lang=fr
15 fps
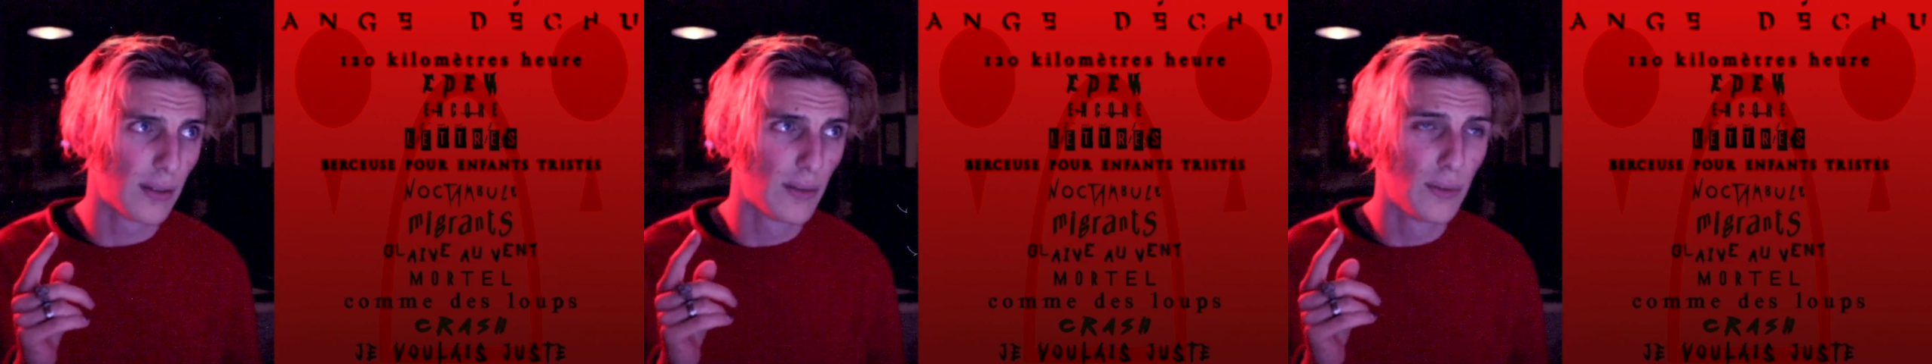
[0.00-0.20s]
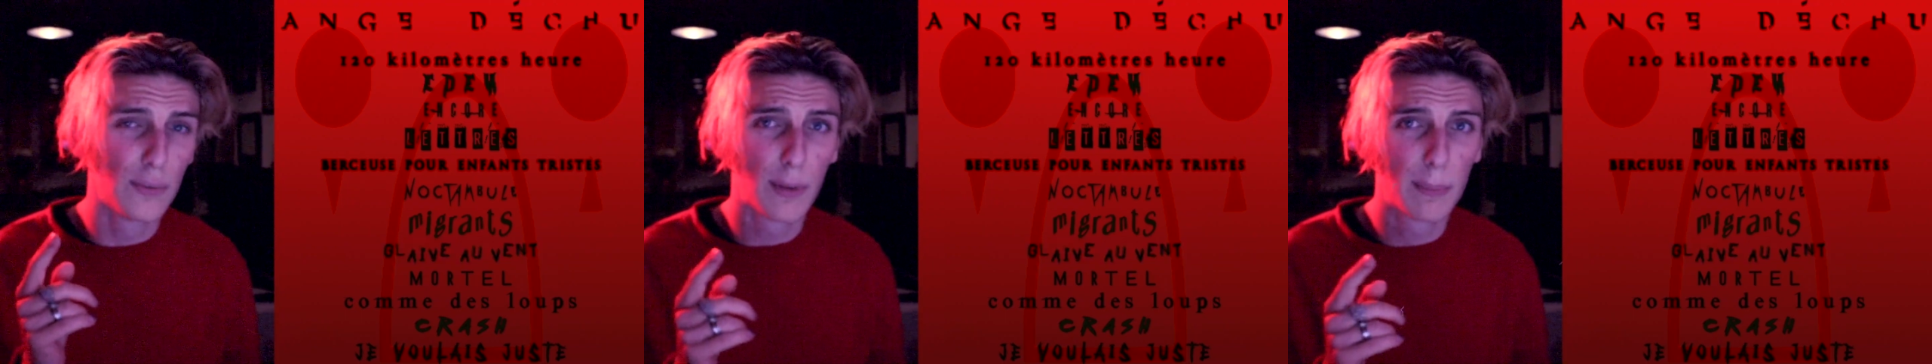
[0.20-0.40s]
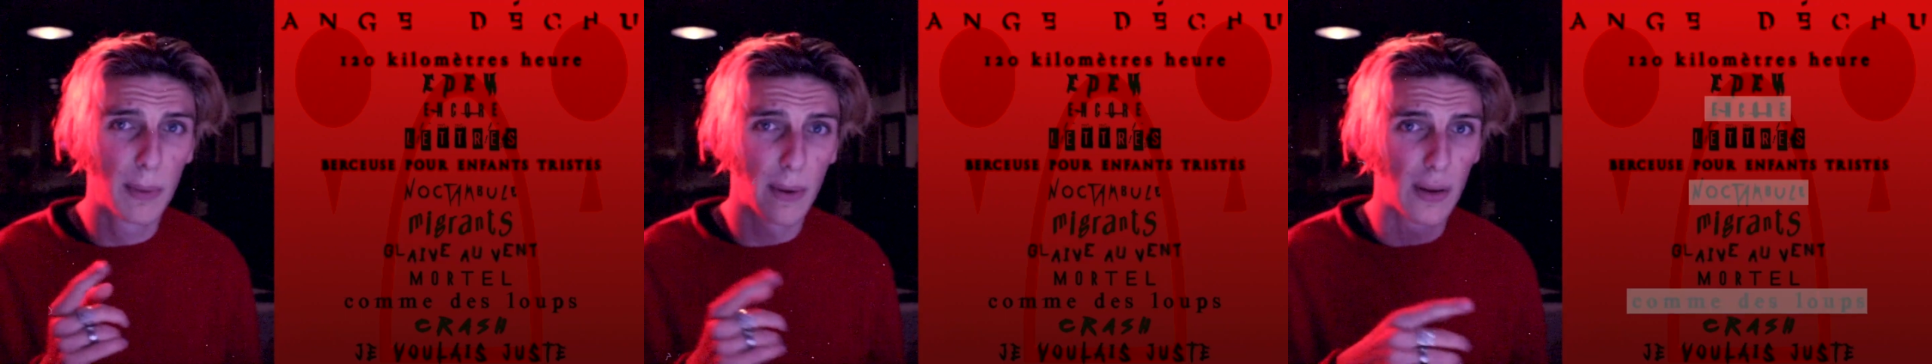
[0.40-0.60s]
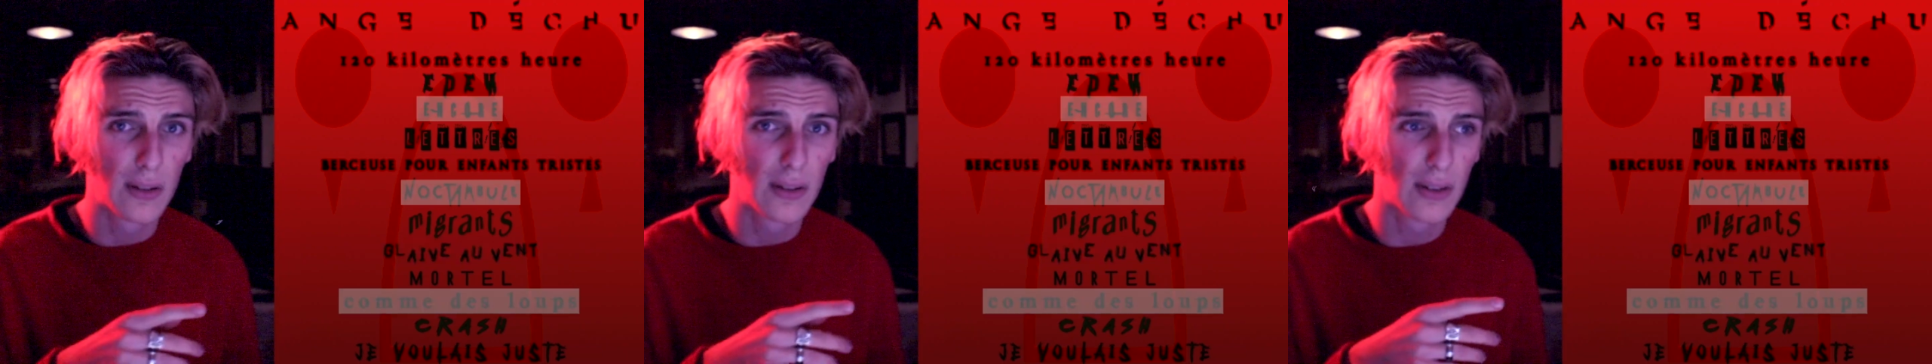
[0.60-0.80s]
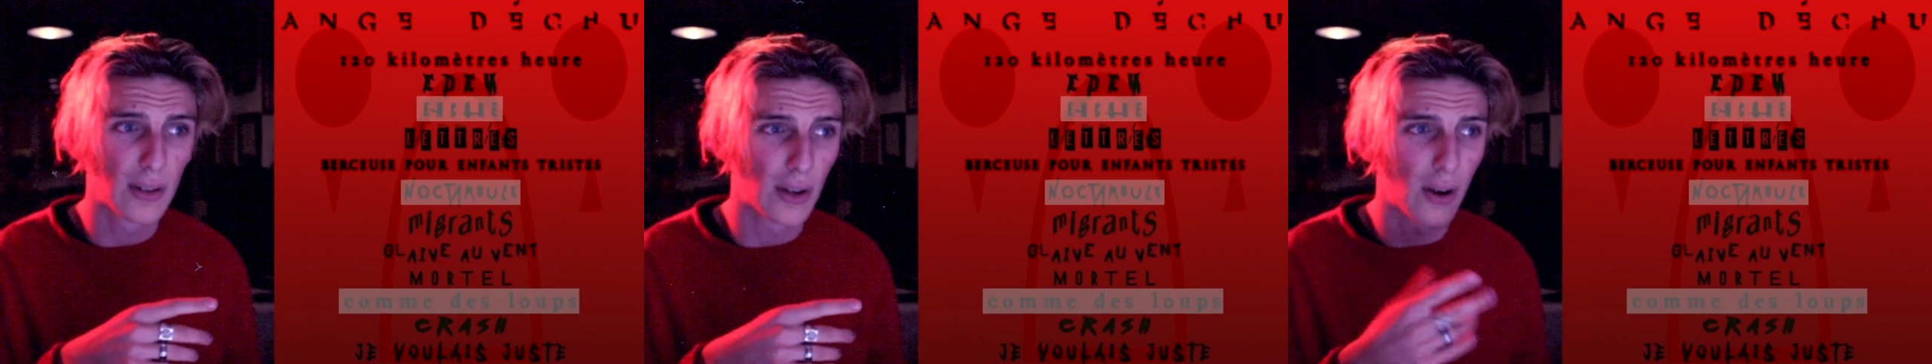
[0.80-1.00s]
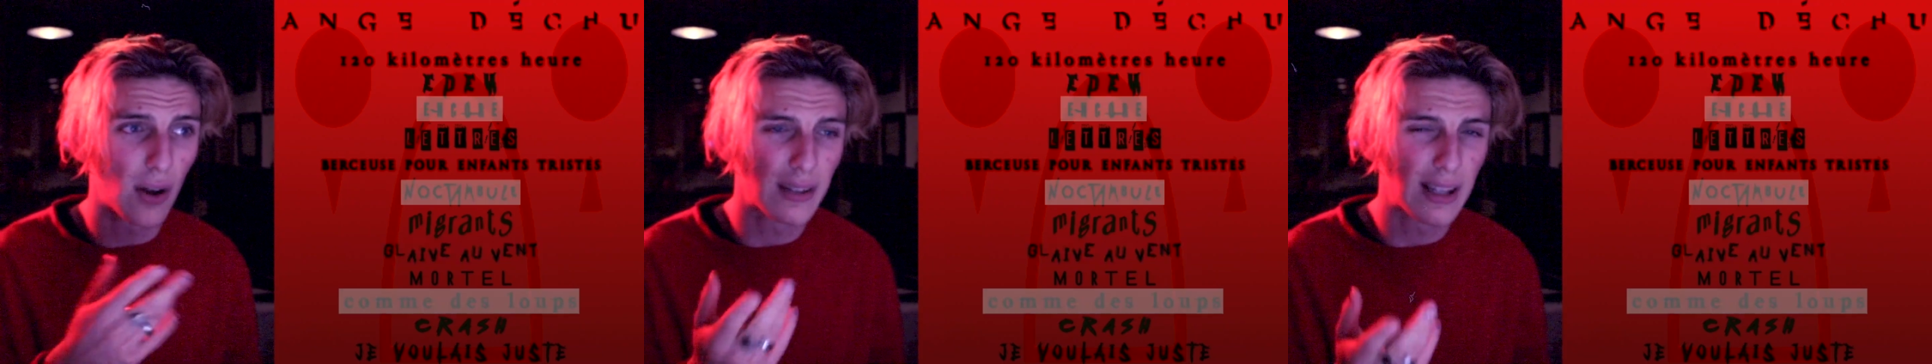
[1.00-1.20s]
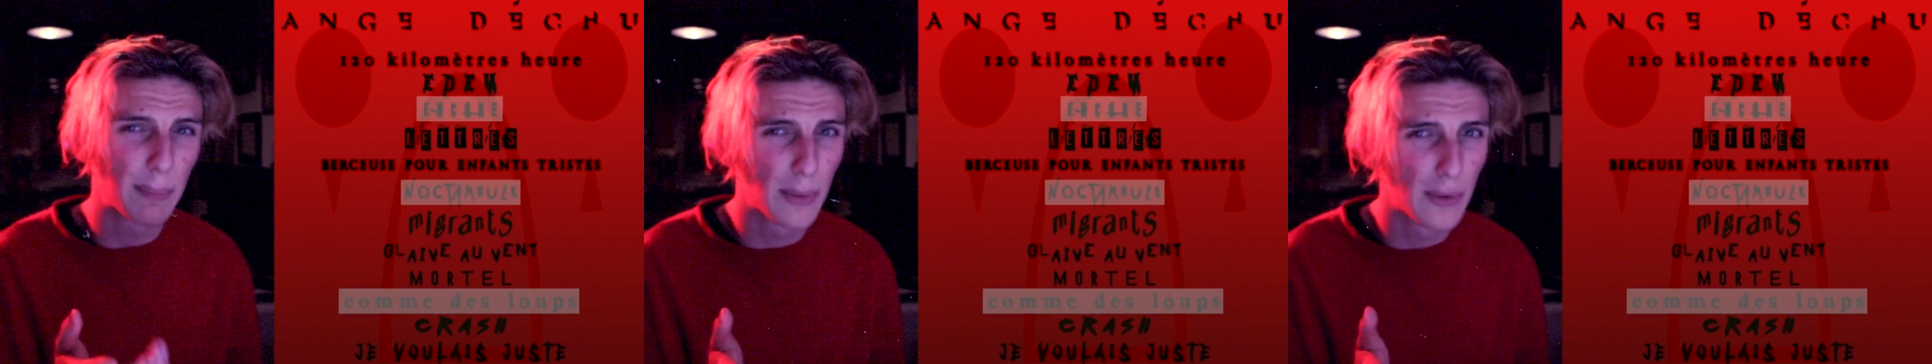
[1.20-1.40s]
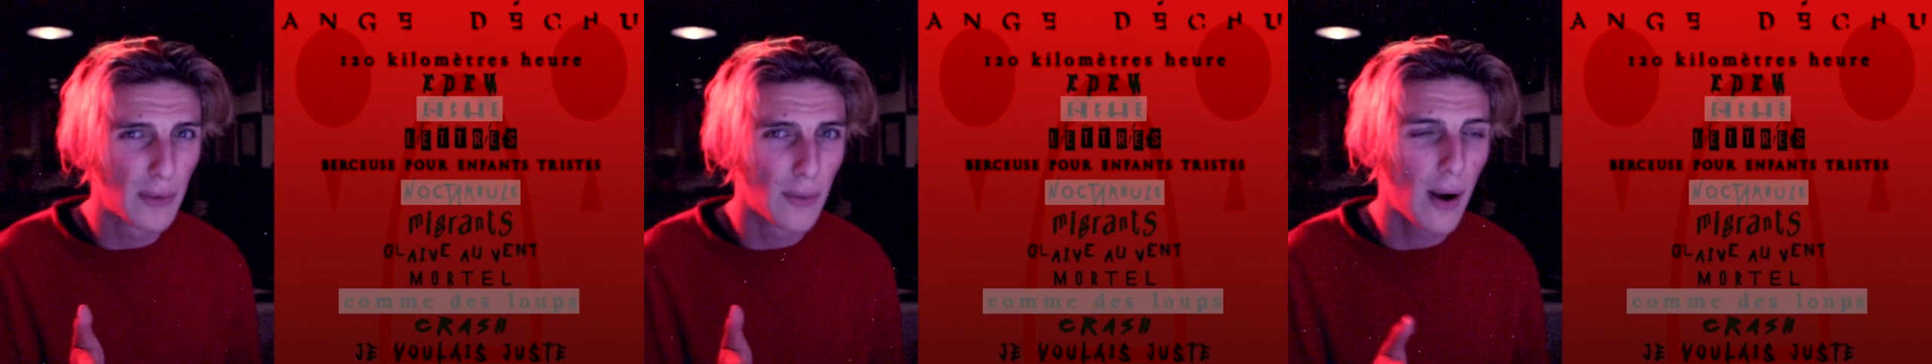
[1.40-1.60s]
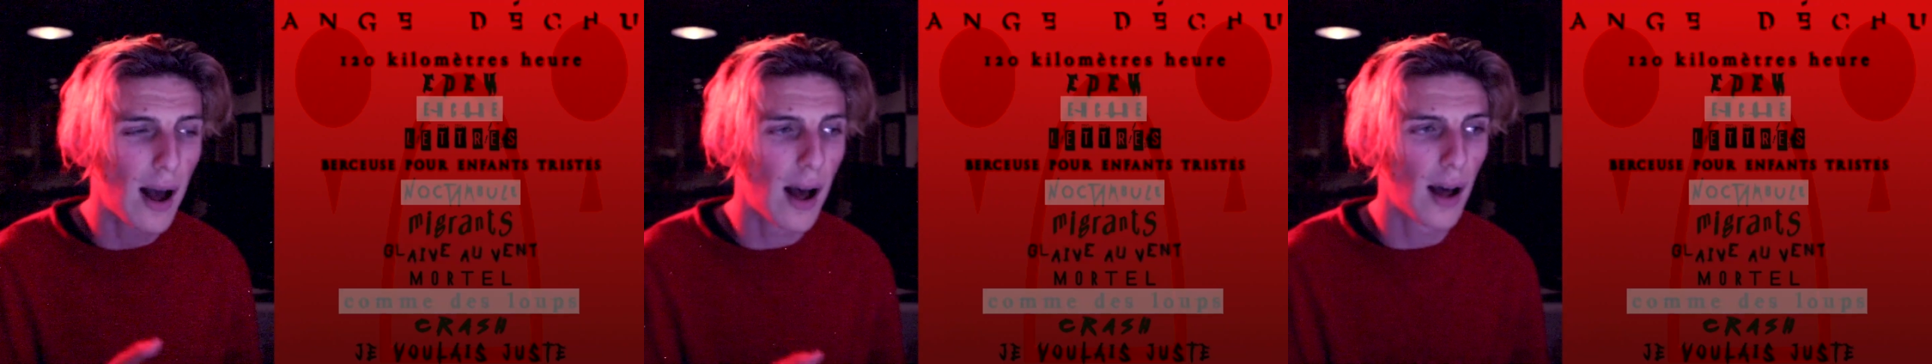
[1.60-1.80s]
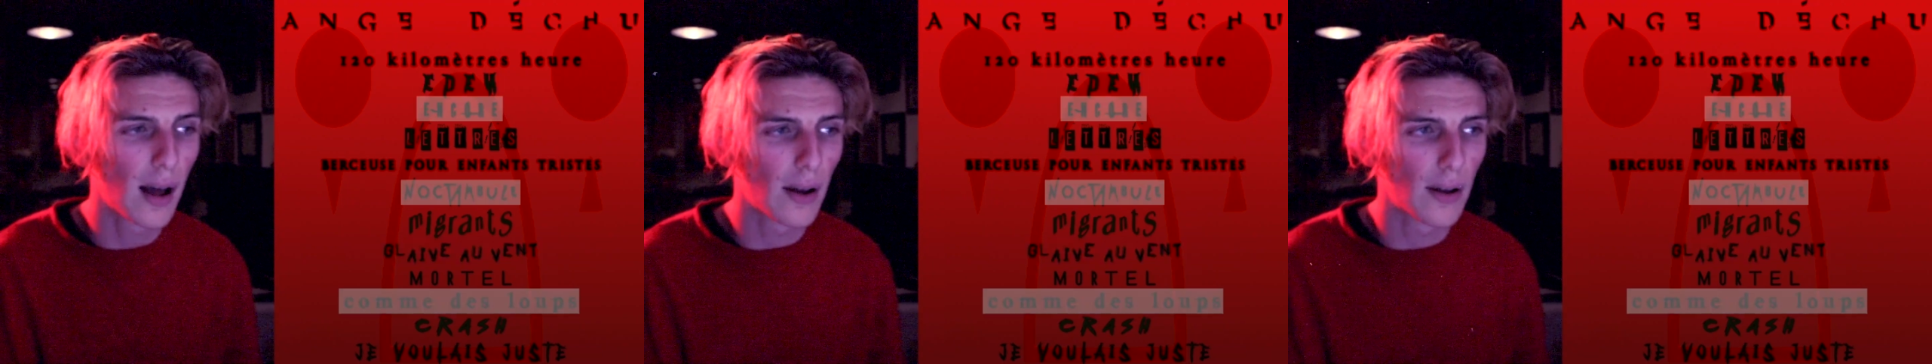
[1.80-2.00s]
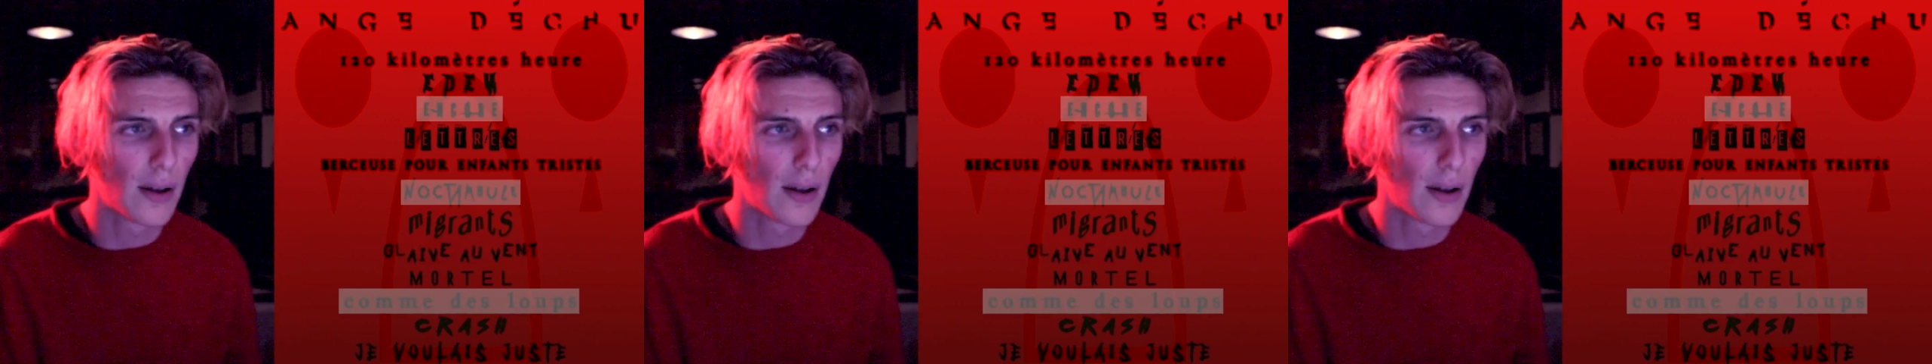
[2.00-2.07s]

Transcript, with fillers: nouveau punk, euh, rock un peu noir.